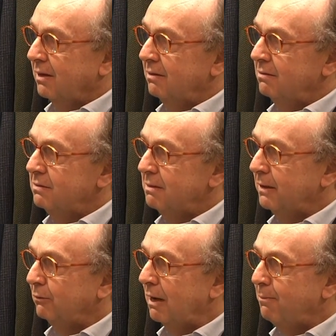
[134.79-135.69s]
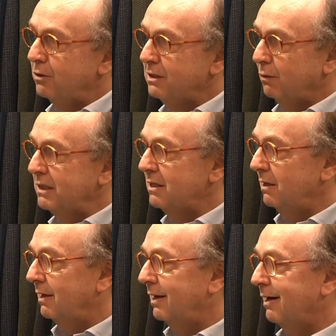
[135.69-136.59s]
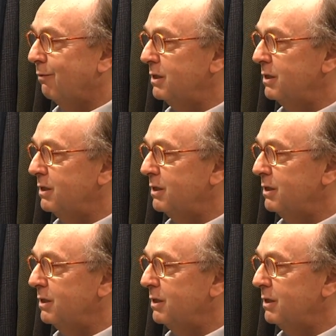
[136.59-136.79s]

non saprei trovare la parola, c'è questa,